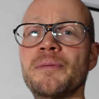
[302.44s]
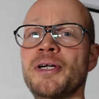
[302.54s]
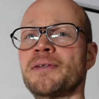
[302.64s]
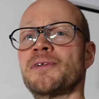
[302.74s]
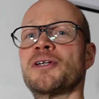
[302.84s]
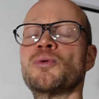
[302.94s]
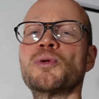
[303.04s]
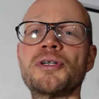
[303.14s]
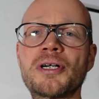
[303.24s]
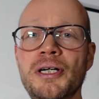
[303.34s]
hätten wir dann eine
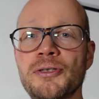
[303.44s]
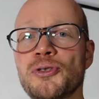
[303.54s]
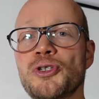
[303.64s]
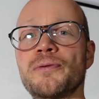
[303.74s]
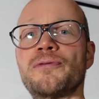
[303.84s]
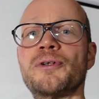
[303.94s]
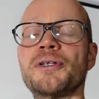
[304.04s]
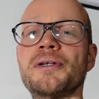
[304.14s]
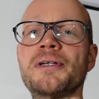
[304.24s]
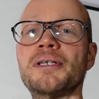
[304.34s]
Unterkante schon
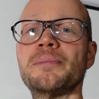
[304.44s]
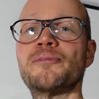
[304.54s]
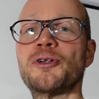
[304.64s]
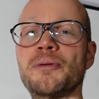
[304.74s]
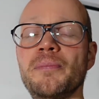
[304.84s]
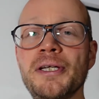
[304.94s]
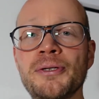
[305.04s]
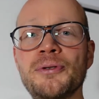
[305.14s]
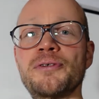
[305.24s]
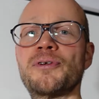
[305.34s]
von, ähm, von einem
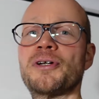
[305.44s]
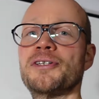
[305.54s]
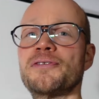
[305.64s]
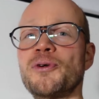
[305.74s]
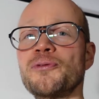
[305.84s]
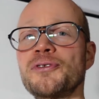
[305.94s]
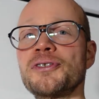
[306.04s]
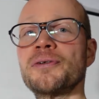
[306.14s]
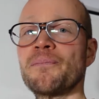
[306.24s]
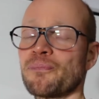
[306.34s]
Meter und nicht von
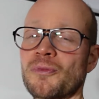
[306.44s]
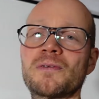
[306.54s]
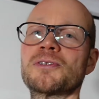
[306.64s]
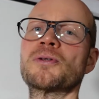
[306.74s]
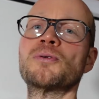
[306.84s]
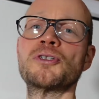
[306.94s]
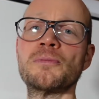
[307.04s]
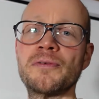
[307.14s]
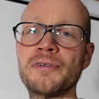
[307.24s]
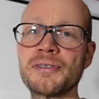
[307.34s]
1,50, was natürlich
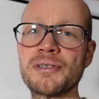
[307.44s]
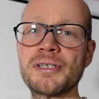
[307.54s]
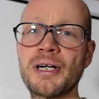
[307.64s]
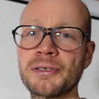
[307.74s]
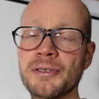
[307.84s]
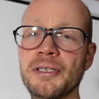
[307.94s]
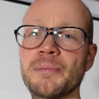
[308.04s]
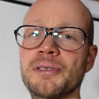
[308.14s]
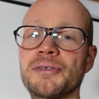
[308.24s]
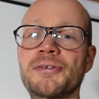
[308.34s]
nochmal wesentlich
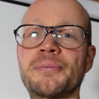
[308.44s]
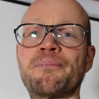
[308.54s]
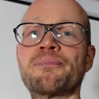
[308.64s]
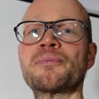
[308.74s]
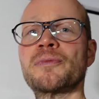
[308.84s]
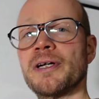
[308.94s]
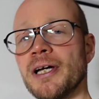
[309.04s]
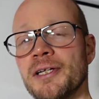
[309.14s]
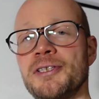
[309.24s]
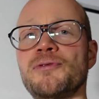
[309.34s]
angenehmer ist. Eine
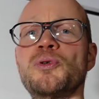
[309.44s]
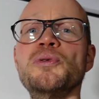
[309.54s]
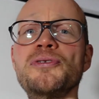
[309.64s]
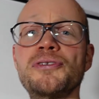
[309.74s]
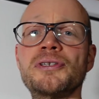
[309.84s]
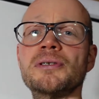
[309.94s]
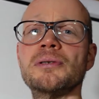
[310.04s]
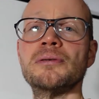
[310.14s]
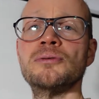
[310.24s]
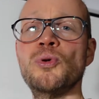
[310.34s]
relativ günstige
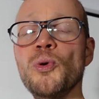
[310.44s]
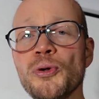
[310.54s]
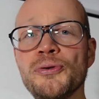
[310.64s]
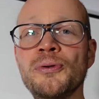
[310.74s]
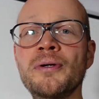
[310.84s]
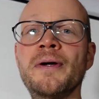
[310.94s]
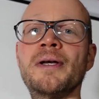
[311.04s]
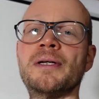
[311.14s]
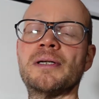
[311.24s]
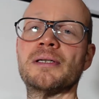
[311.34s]
äh, Lösung,
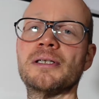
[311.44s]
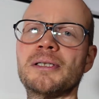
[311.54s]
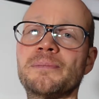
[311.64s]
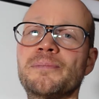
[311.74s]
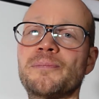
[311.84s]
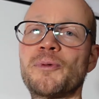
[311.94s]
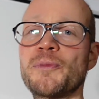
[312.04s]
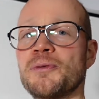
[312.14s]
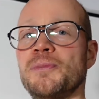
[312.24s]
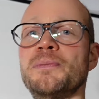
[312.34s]
ähm, um
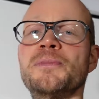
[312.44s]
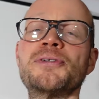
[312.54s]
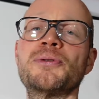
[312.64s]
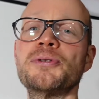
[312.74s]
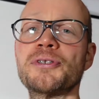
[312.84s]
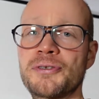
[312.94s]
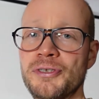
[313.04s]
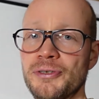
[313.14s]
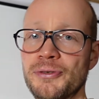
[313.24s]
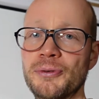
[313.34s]
das Bild ein bisschen
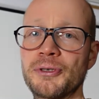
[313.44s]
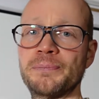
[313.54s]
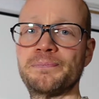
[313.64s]
runterziehen zu können.